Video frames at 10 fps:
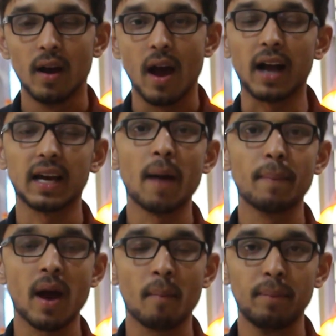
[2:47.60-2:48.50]
अगर
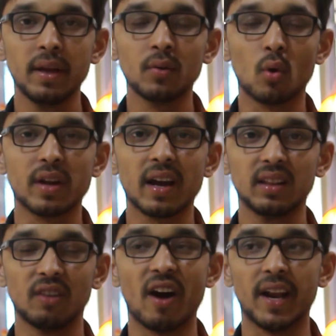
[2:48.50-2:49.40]
आप अब भी नोकिया के
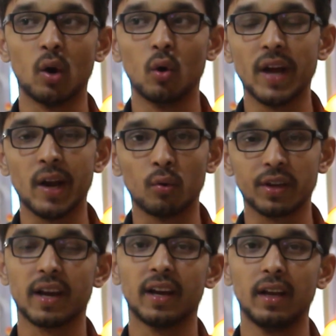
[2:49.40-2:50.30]
दीवाने हो या
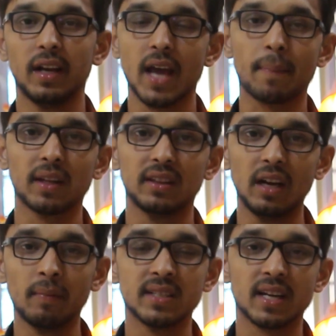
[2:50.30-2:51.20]
नोकिया के लिए आपके
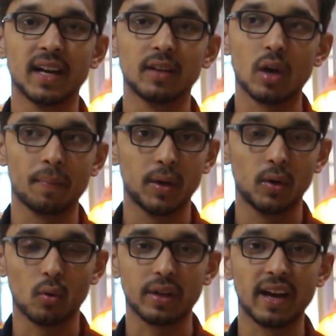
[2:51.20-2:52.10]
दिल में जगह है तो आप
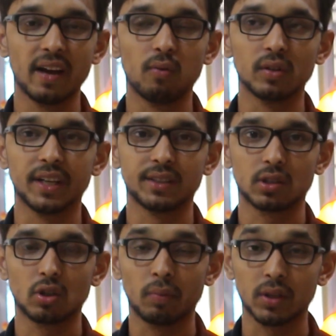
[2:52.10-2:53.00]
नोकिया का ये फ़ोन खरीद
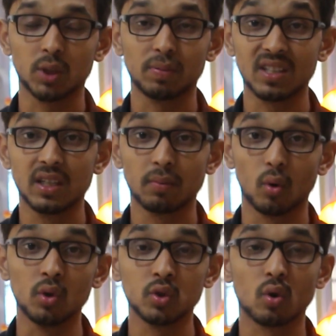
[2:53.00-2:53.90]
सकते हो मतलब स्पेशली जब
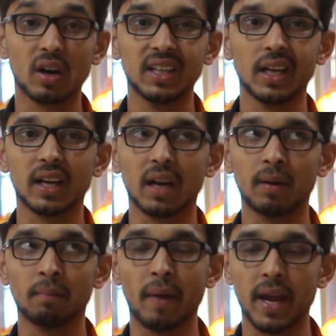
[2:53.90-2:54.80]
लॉन्च होगा ये
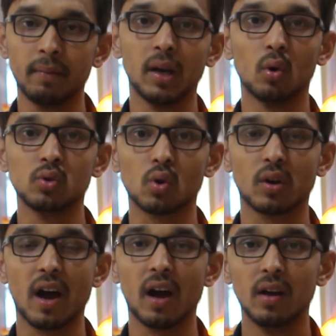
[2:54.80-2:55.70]
करीबन मई में लॉन्च
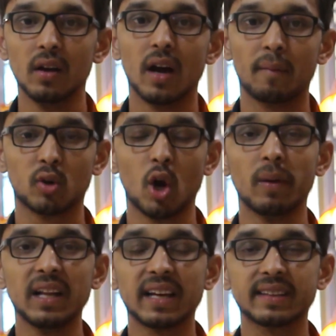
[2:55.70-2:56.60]
होगा
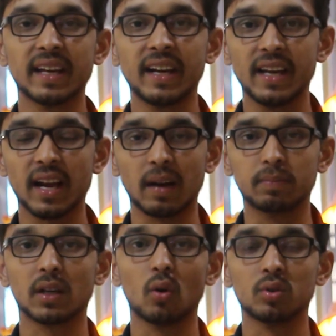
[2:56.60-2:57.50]
ग्लोबली देखते हैं इंडिया
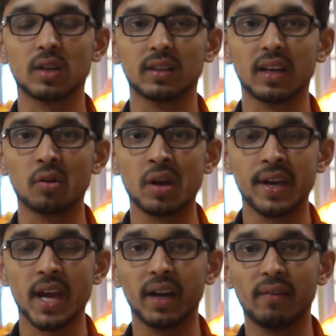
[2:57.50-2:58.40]
कब तक लॉन्च करता है क्योंकि
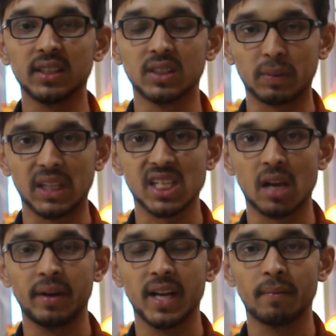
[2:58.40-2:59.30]
इंडिया के डिवाइस पिछले
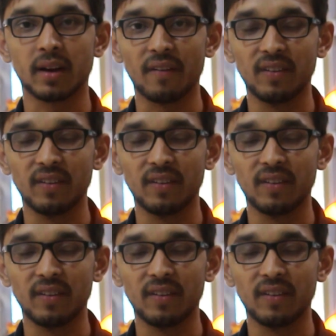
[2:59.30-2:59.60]
साल भी इंडिया में काफी